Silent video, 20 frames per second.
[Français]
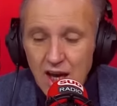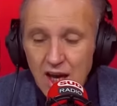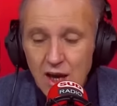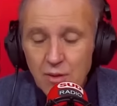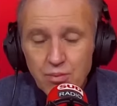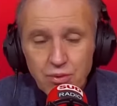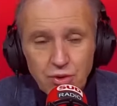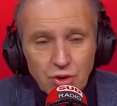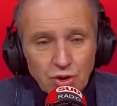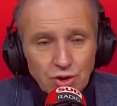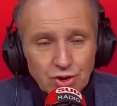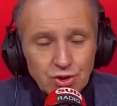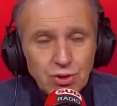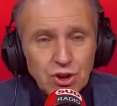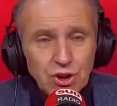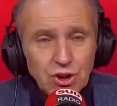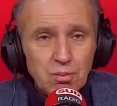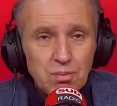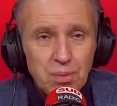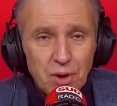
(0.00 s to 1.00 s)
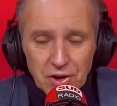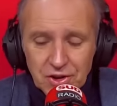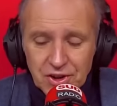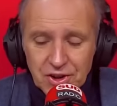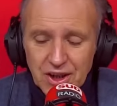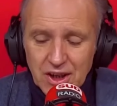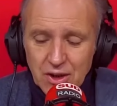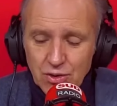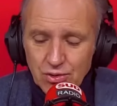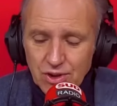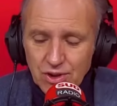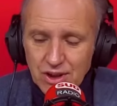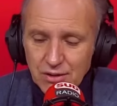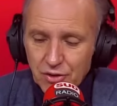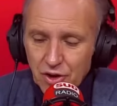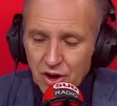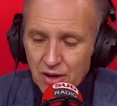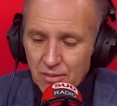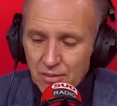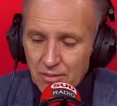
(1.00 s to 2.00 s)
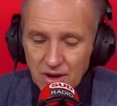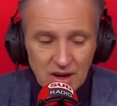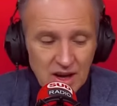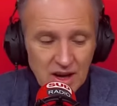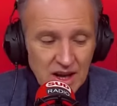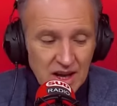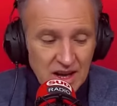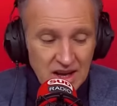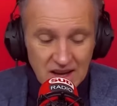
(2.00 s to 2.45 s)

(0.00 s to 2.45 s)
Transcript: Et puis ensuite de porter l'uniforme.